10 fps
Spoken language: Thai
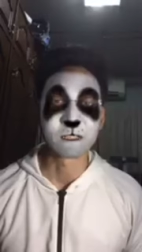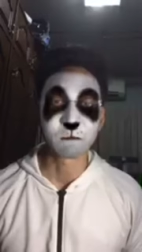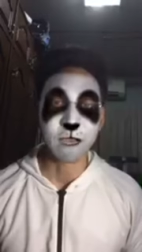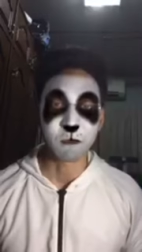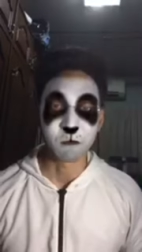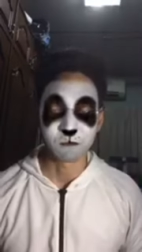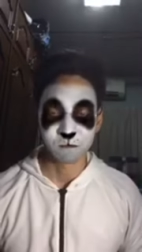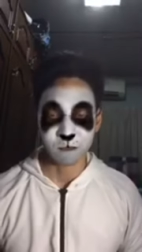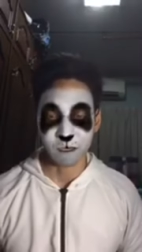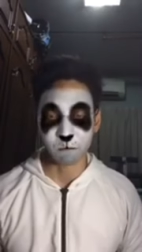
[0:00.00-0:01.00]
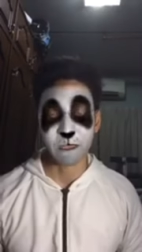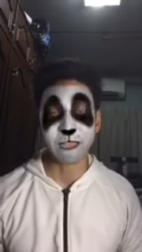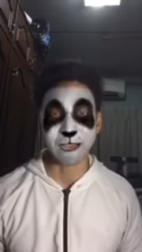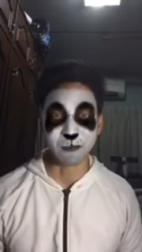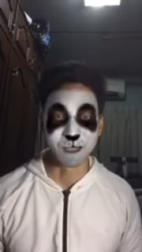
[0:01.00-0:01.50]
หรือเปล่านะครับเว้น
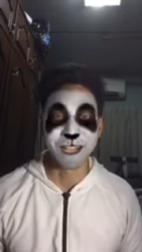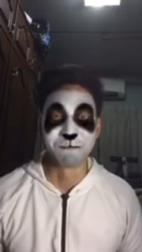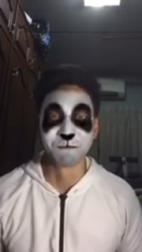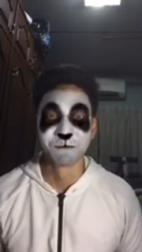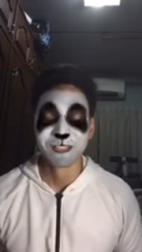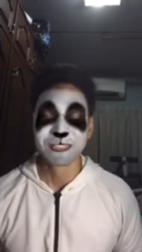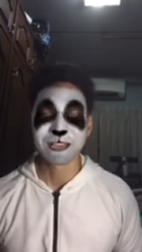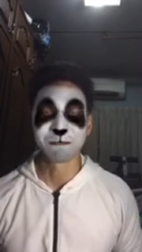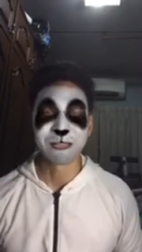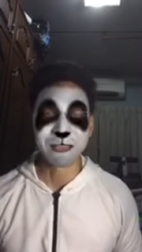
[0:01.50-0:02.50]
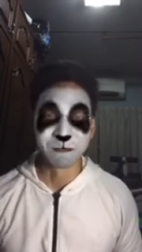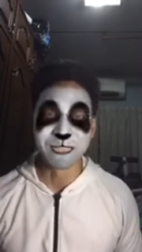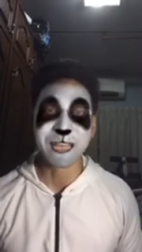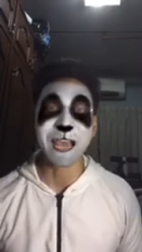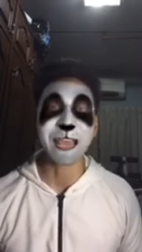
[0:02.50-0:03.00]
แต่เขาจำจำลายมือ
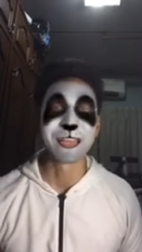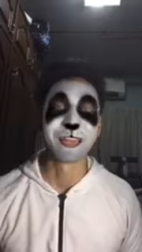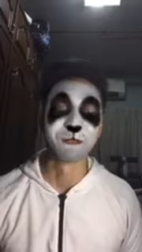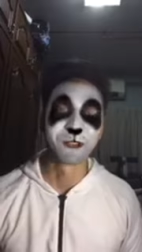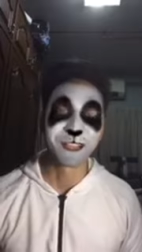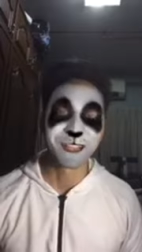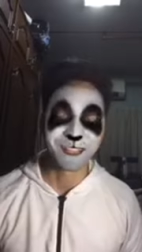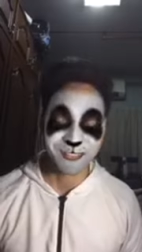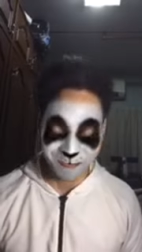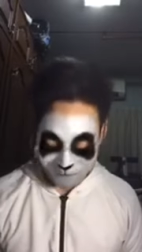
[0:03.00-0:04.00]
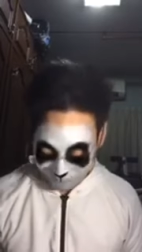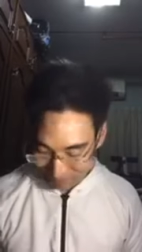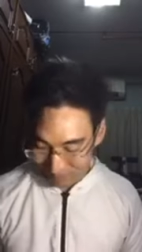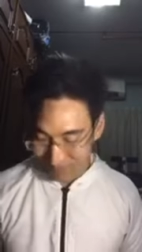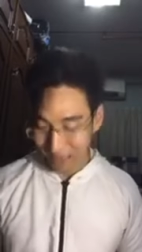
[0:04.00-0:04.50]
ได้อะไรพวกเนี้ยนะฮะ
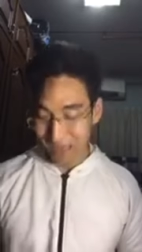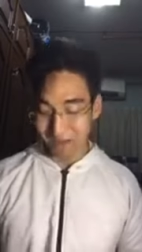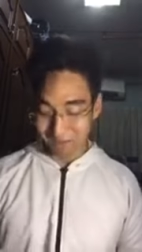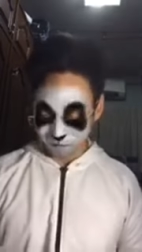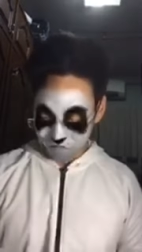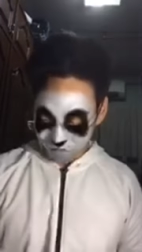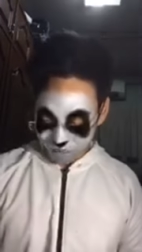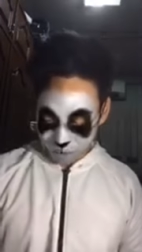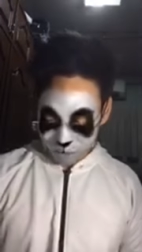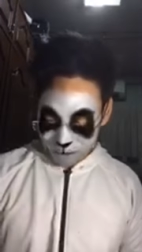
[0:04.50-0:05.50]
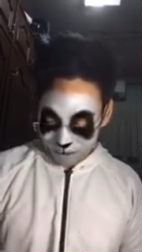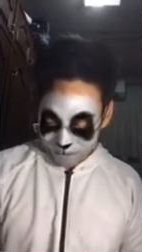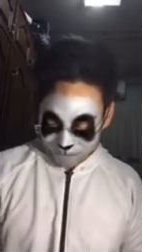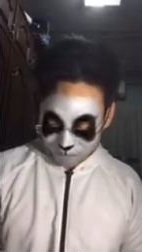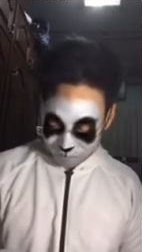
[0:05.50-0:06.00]
อ่ะเข้าเรื่องแล้
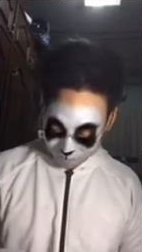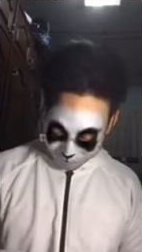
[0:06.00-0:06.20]
วครับ